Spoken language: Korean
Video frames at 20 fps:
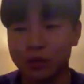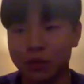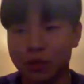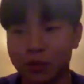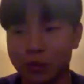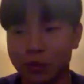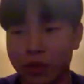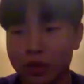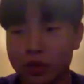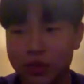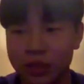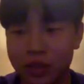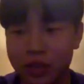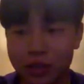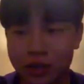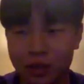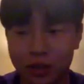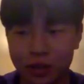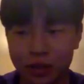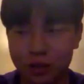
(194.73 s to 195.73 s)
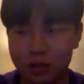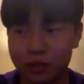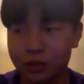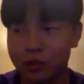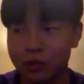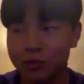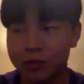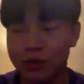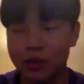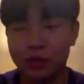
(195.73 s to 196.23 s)
뭐 버스에서
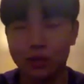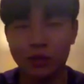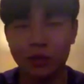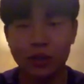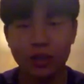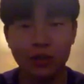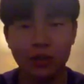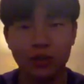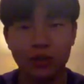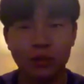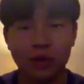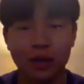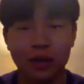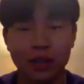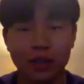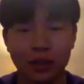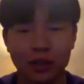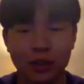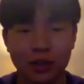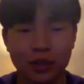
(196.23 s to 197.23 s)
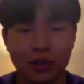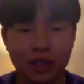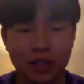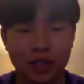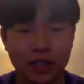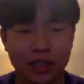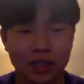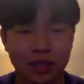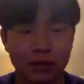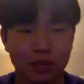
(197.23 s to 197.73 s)
피곤하고 막
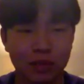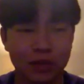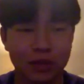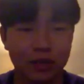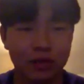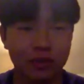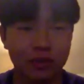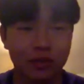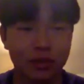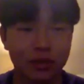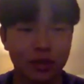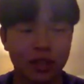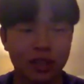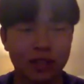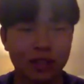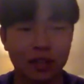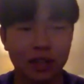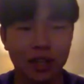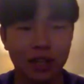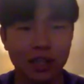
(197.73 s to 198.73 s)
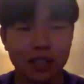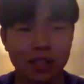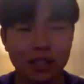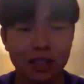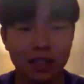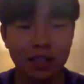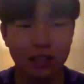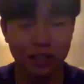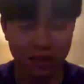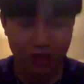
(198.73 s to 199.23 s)
8시간씩 버스 해서
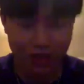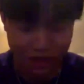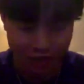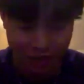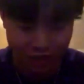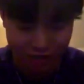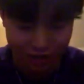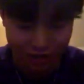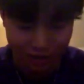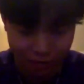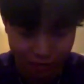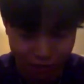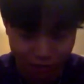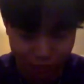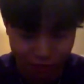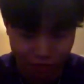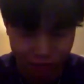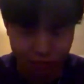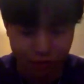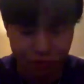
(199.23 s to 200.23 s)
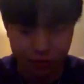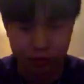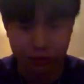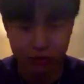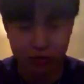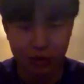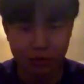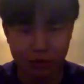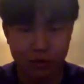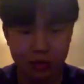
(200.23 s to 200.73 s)
가는데 뭐눈
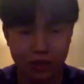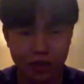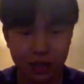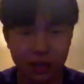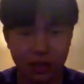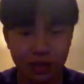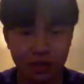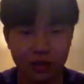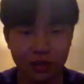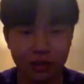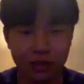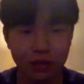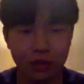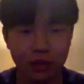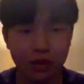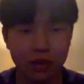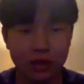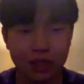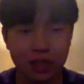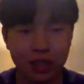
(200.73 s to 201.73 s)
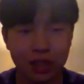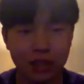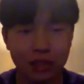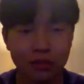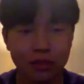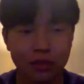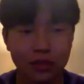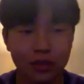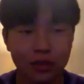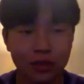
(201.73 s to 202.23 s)
아프게 과제하고
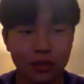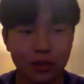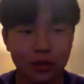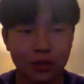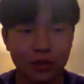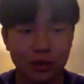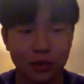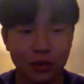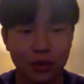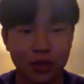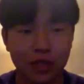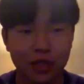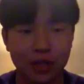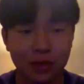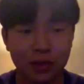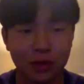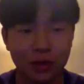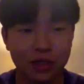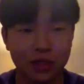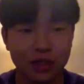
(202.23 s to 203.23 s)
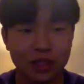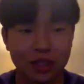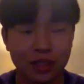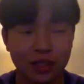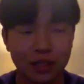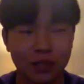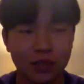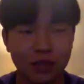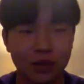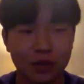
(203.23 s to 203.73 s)
있고 호텔에
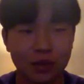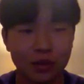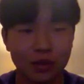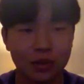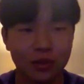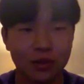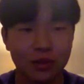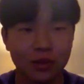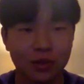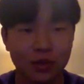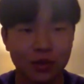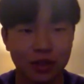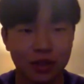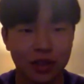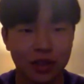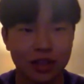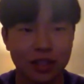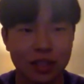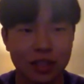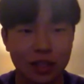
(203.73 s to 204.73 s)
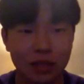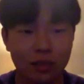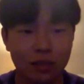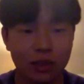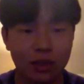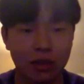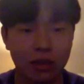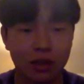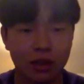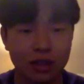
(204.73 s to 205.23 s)
도착해서도 내일
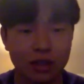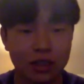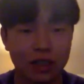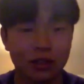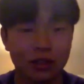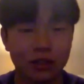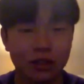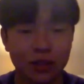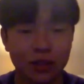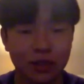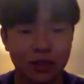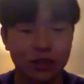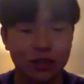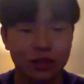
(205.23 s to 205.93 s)
시합인데 과제하고 있고